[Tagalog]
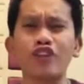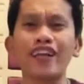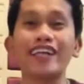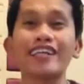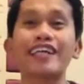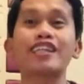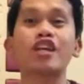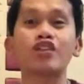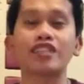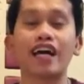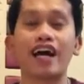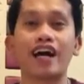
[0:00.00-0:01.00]
Nakikita ko
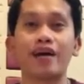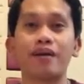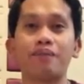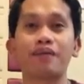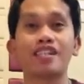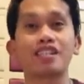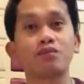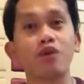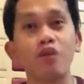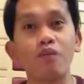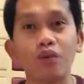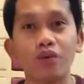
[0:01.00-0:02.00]
sa Facebook
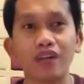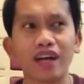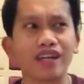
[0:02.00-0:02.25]
muna.